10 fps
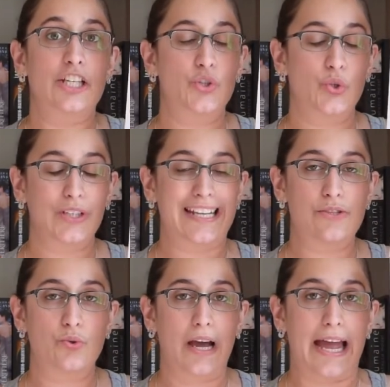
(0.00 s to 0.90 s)

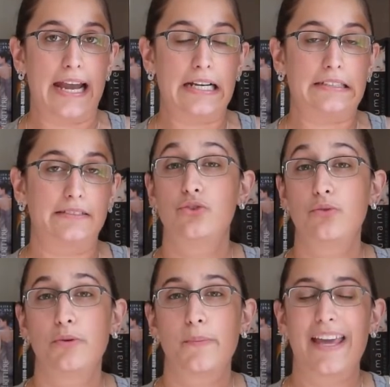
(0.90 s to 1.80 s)
surnaturel, de
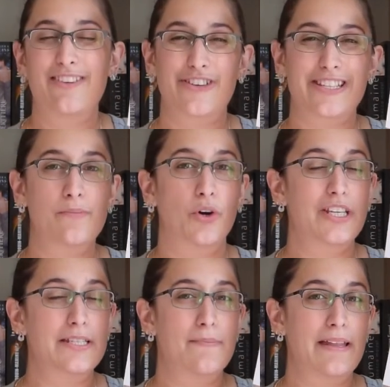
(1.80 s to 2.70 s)
beaux mecs forcément
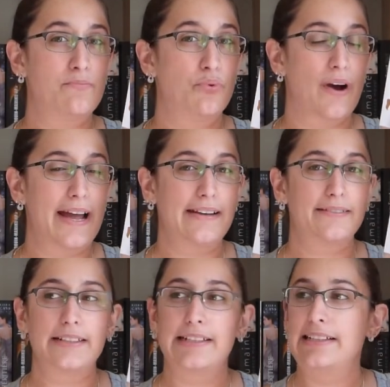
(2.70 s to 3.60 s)
qui se battent pour
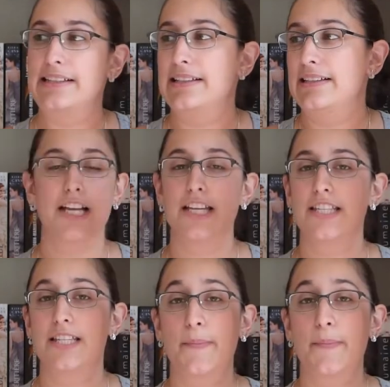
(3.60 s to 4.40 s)
elle. C'était